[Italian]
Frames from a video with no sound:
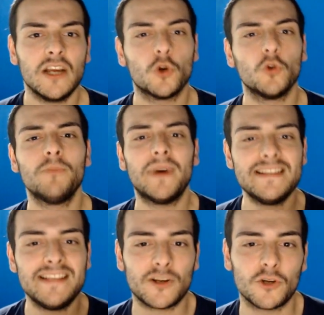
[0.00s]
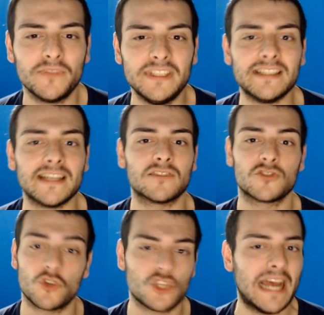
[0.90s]
con un paese in rovina
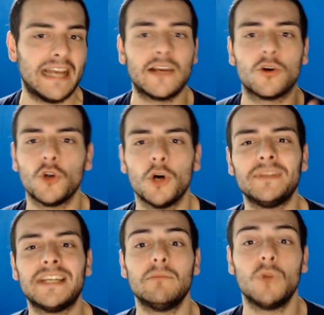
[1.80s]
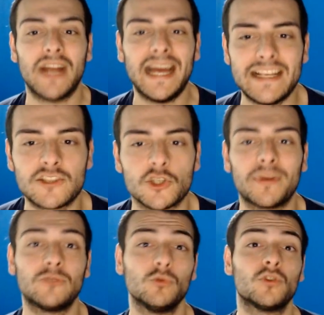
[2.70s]
sociale, economica, morale e
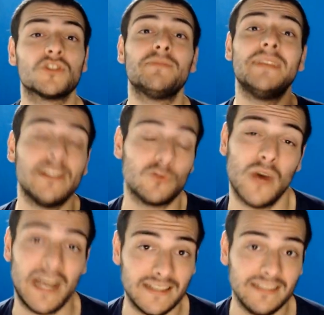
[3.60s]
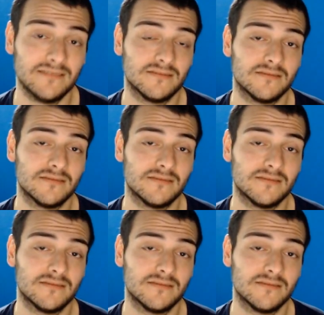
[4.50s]
soprattutto spirituale,